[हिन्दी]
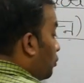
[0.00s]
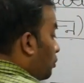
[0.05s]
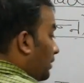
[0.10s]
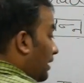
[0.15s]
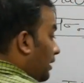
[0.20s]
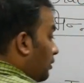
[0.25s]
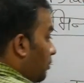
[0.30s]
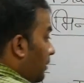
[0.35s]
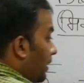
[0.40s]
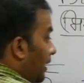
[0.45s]

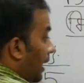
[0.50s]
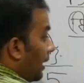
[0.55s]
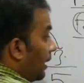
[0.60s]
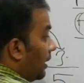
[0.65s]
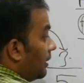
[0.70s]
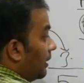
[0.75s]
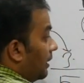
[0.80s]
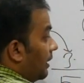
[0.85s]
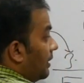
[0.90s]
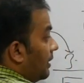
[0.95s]
टोटल तो
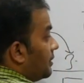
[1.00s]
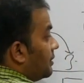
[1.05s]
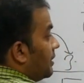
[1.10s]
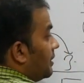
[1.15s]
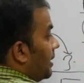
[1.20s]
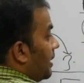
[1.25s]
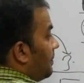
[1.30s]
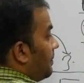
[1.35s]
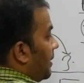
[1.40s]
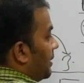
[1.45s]
ग्यारह था लेकिन
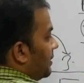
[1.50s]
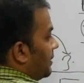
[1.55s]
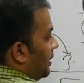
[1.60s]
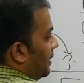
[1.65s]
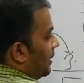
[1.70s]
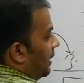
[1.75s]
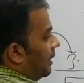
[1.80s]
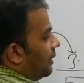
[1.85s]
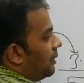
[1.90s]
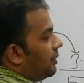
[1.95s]
सी के पास
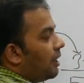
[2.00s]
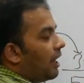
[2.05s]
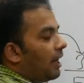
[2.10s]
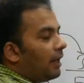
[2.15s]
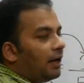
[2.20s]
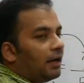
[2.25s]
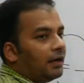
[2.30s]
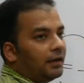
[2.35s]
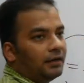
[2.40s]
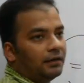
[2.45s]
कितना
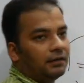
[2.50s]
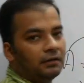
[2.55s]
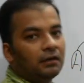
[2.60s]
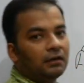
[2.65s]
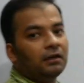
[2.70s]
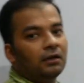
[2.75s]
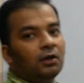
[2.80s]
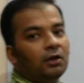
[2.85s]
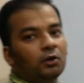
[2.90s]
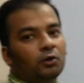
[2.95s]
ग्यारह है
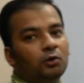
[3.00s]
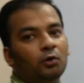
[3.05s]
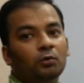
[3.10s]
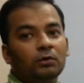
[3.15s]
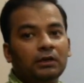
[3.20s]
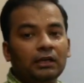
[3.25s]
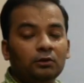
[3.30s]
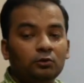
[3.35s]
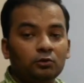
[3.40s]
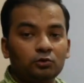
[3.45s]

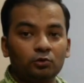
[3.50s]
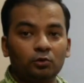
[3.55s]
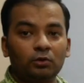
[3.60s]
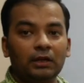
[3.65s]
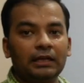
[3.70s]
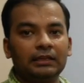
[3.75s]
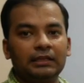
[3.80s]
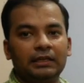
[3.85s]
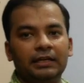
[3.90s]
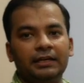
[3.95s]
टोटल तो
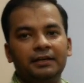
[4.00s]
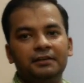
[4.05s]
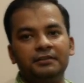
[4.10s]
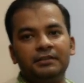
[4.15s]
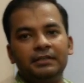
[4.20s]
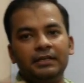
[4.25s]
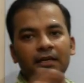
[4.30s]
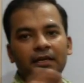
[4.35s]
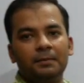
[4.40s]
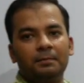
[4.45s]
सोलह था लेकिन
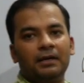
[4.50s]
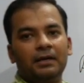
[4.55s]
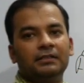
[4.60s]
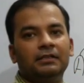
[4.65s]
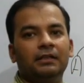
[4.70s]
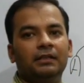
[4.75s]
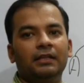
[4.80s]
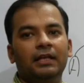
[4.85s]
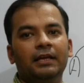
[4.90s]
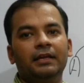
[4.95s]
सी के पास
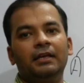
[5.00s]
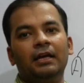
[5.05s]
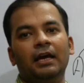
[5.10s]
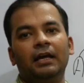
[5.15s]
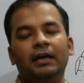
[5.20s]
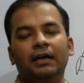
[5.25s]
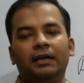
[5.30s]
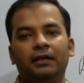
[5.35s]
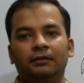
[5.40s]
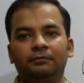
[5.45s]
कितना
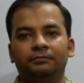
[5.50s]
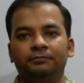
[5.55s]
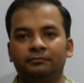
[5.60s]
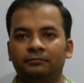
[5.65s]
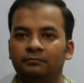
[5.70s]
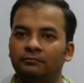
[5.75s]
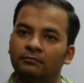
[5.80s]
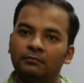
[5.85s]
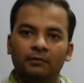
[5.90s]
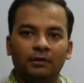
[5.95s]
ग्यारह है
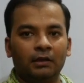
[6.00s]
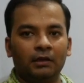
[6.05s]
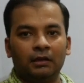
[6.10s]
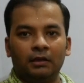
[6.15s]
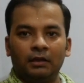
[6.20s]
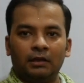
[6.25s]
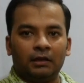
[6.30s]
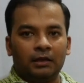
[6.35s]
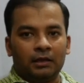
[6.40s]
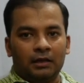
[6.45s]

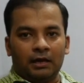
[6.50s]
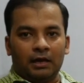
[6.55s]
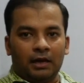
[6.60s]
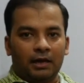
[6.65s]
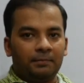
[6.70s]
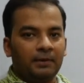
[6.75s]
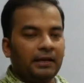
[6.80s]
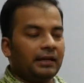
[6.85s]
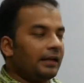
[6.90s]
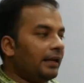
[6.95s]

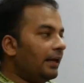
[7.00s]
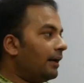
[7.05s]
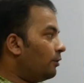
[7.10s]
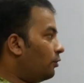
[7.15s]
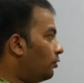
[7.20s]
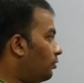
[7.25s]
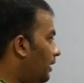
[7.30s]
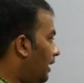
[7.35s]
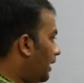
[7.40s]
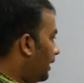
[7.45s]
अभी क्लियर
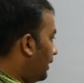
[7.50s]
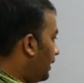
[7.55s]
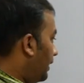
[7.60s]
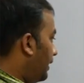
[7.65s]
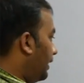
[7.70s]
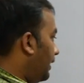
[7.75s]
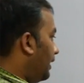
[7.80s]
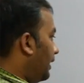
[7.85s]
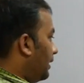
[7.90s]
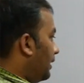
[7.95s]
हो रहा है
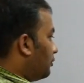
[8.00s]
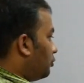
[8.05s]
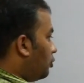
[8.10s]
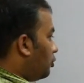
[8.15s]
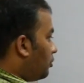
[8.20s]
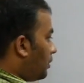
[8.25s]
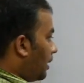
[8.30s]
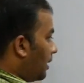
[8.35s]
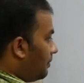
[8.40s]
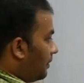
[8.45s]
ठीक है तो
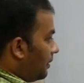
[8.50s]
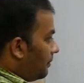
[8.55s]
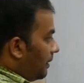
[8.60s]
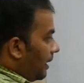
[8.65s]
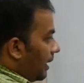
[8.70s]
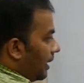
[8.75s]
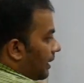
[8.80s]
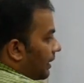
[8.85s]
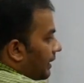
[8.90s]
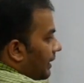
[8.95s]
कभी भी
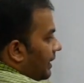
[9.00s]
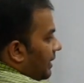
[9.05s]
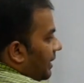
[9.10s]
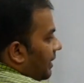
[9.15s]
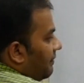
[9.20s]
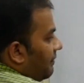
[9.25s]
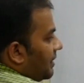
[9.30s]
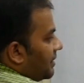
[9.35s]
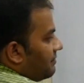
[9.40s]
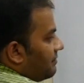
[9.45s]
अगर
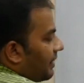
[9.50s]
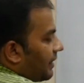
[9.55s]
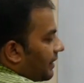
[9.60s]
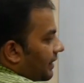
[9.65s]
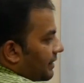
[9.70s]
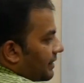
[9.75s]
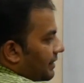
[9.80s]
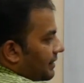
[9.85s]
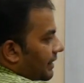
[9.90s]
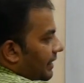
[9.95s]
इंडिविजुअल
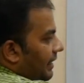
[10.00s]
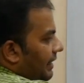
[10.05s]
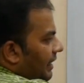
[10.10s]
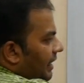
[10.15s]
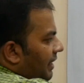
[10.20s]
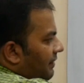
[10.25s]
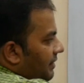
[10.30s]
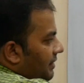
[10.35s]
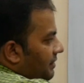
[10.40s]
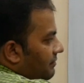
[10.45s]
की जैसे
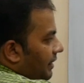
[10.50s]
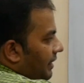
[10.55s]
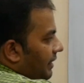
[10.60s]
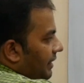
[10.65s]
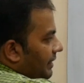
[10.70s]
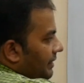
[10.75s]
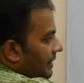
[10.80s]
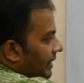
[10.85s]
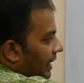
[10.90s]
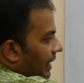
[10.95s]
इंडिविजुअल
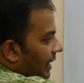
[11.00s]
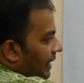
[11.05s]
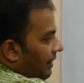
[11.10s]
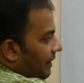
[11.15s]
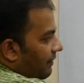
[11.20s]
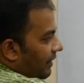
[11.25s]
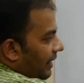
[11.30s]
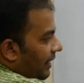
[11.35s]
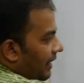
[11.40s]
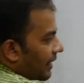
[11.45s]
जैसे यहाँ
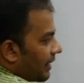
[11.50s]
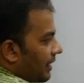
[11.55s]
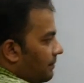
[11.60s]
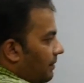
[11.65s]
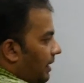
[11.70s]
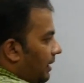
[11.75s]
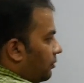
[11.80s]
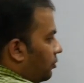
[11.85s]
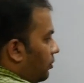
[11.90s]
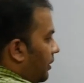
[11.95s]
केवल ए की
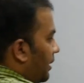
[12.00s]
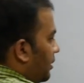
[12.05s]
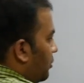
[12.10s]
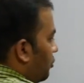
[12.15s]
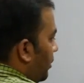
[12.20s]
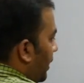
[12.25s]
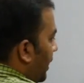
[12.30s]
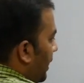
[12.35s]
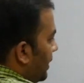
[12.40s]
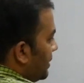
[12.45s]
बात हो रही है
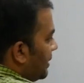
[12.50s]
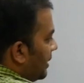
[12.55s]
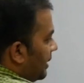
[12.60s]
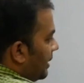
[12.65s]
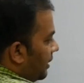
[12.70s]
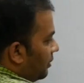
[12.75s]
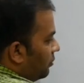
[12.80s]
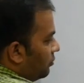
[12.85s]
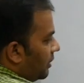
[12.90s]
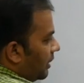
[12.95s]
तो ए इज
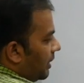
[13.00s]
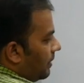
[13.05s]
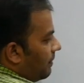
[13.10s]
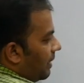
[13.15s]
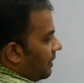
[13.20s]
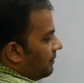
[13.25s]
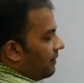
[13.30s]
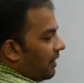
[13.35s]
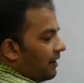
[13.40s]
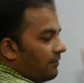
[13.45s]
इक्वल टू थ्री
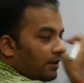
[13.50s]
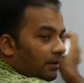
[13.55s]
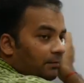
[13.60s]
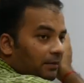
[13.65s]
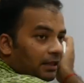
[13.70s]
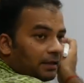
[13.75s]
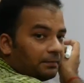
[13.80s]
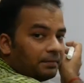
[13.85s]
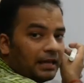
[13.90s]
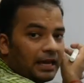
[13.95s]
बाई फाइव का
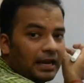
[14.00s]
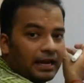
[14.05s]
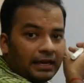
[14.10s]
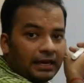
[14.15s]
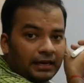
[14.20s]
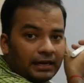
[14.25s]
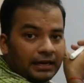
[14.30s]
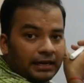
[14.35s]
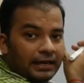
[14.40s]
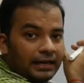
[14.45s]
मतलब क्या
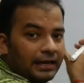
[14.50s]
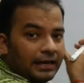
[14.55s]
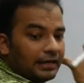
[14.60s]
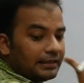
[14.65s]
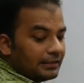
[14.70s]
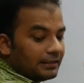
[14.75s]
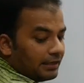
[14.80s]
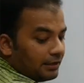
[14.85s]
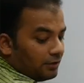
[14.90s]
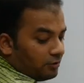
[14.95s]
है ए
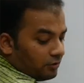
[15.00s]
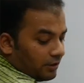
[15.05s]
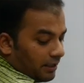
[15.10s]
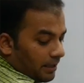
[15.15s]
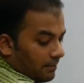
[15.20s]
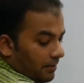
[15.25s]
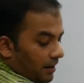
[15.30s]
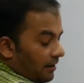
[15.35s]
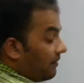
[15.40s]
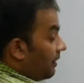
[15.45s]
इज इक्वल टू थ्री बाई